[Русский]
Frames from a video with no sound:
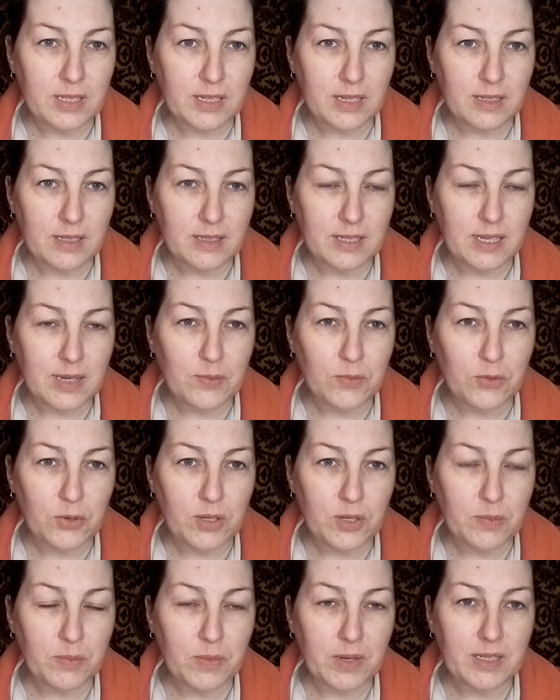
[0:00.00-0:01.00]
и где
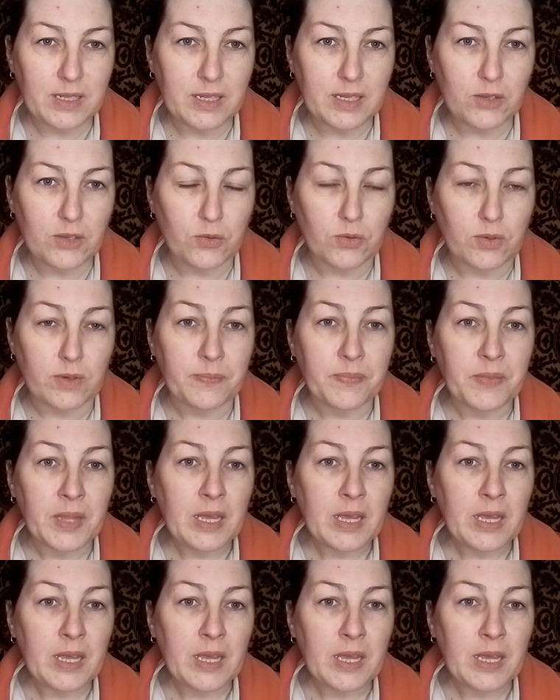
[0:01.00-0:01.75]
мой маникюр.